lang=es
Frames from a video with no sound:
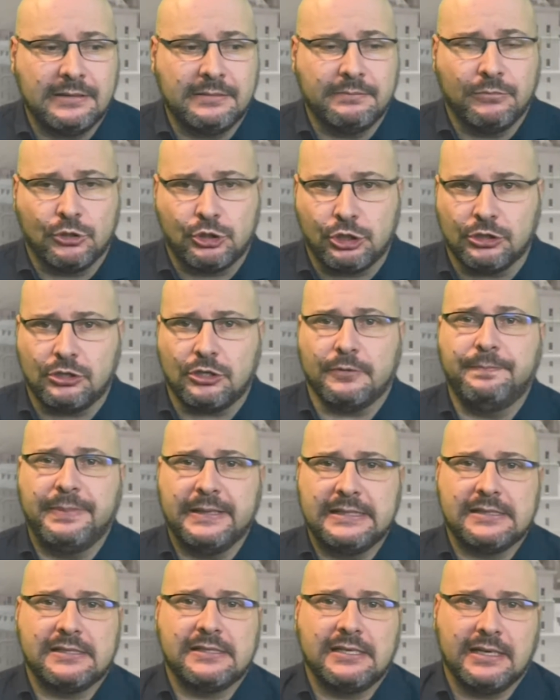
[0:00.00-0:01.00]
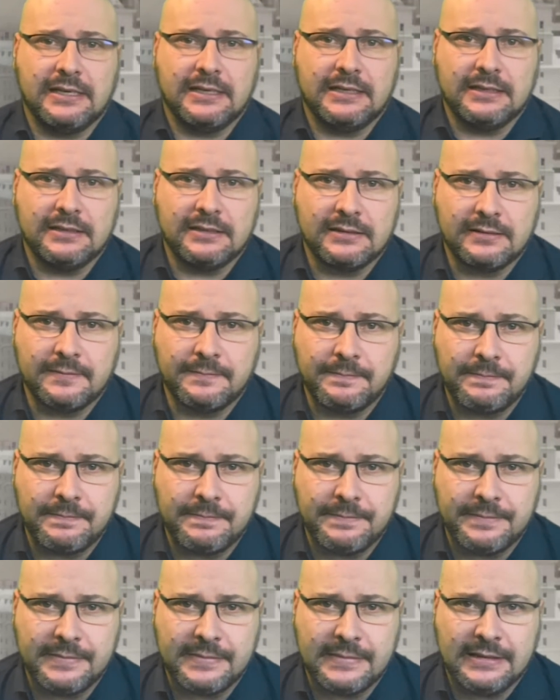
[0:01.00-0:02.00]
¿Vosotros pensáis
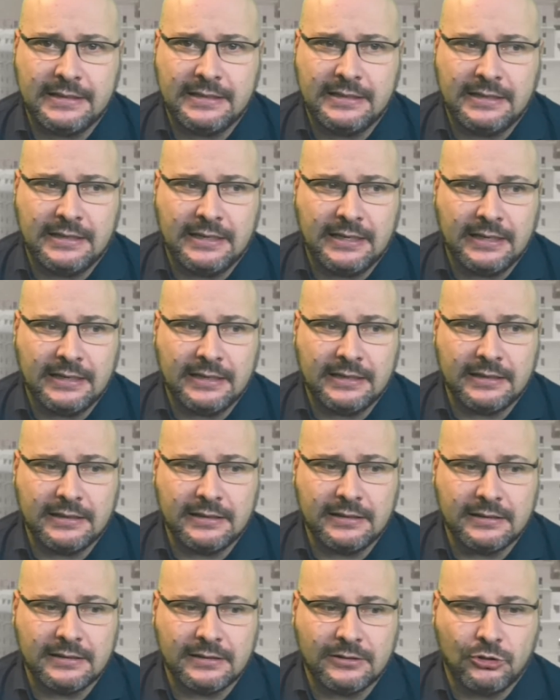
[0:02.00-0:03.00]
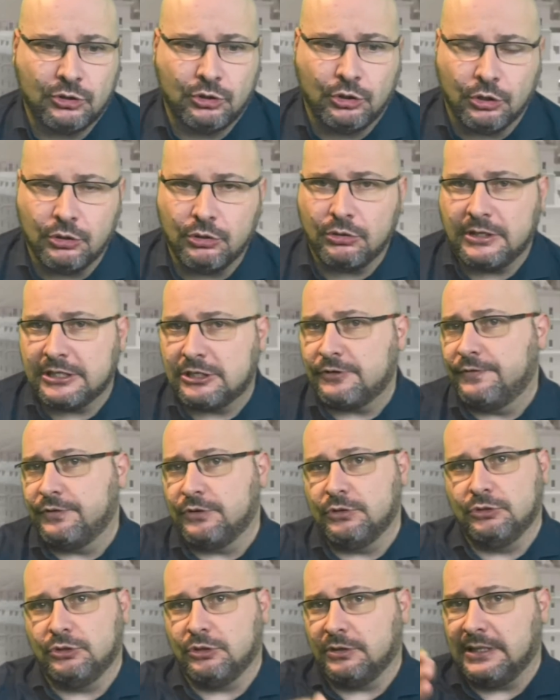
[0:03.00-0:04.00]
que todo es
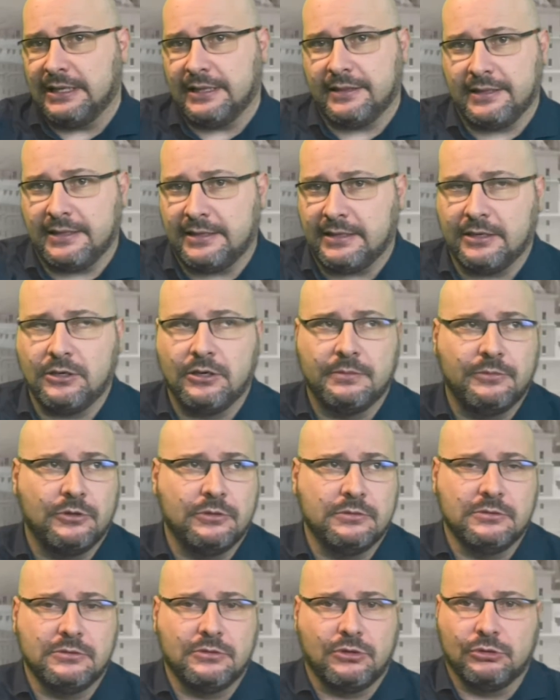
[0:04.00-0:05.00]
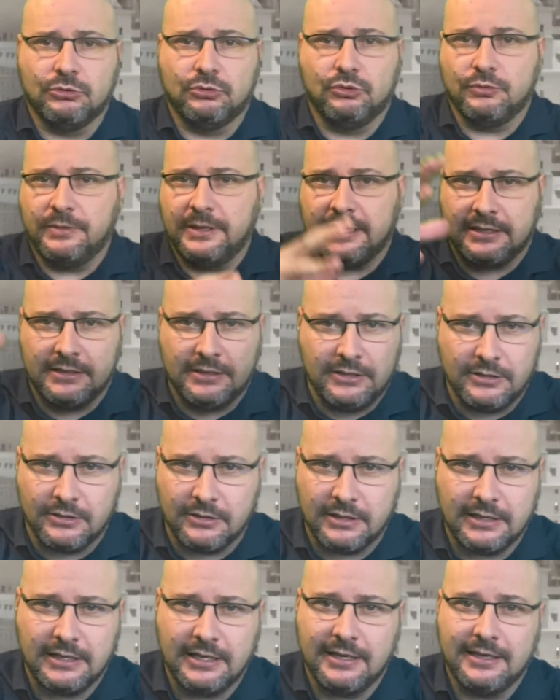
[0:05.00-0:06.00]
fruto del azar, es como un contubernio
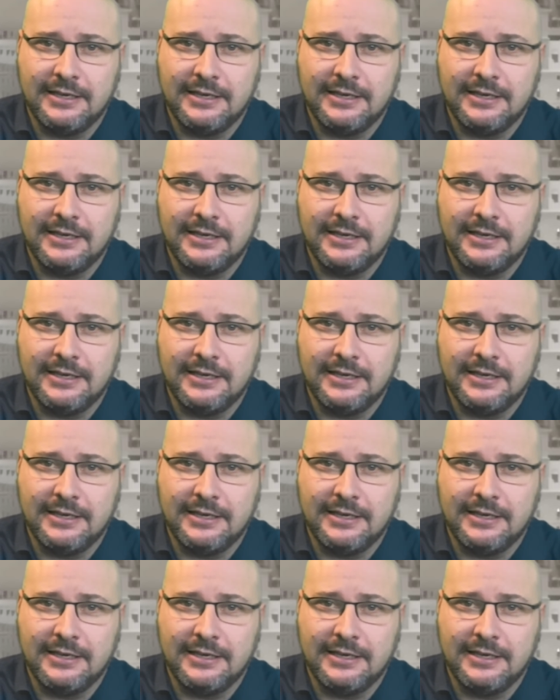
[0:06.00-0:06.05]
de